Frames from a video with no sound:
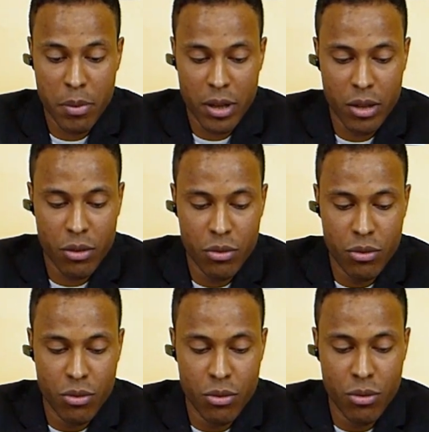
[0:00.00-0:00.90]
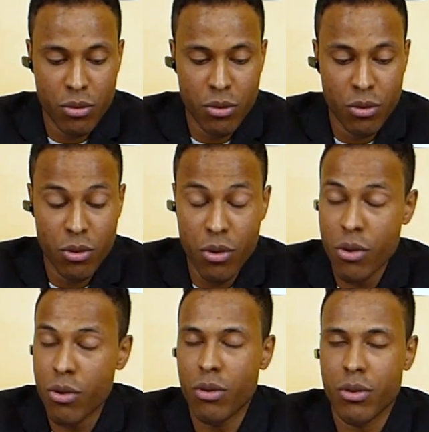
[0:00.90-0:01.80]
parler du
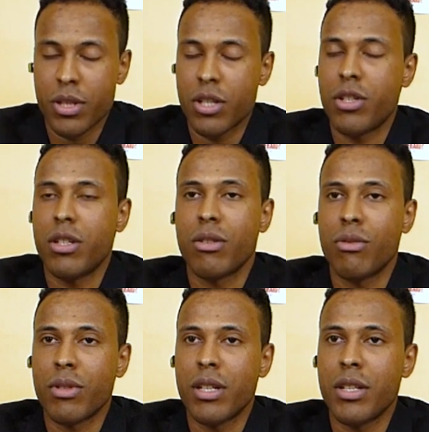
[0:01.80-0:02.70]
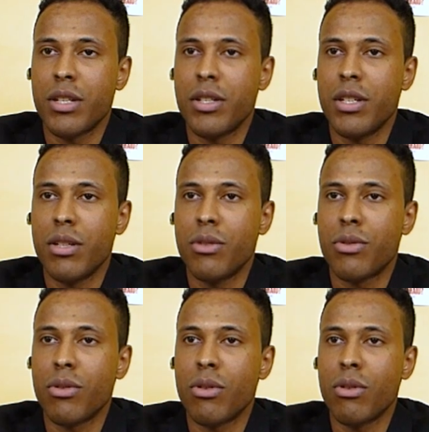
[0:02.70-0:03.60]
lieu, sachez qu'on a décidé de
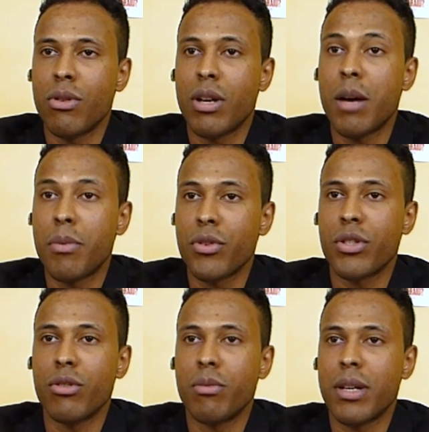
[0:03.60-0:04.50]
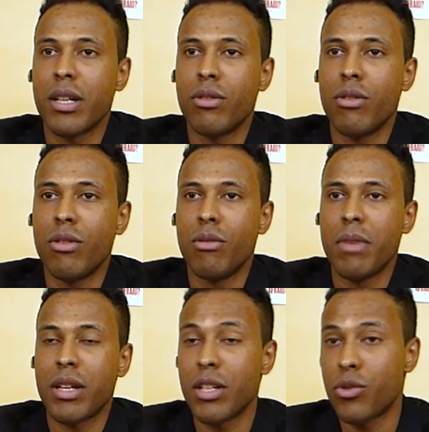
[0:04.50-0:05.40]
se rapprocher auprès de
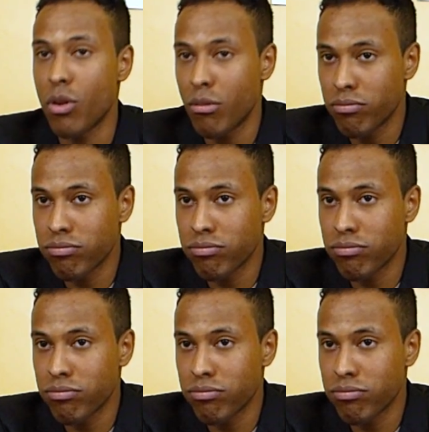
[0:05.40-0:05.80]
Mère Nature.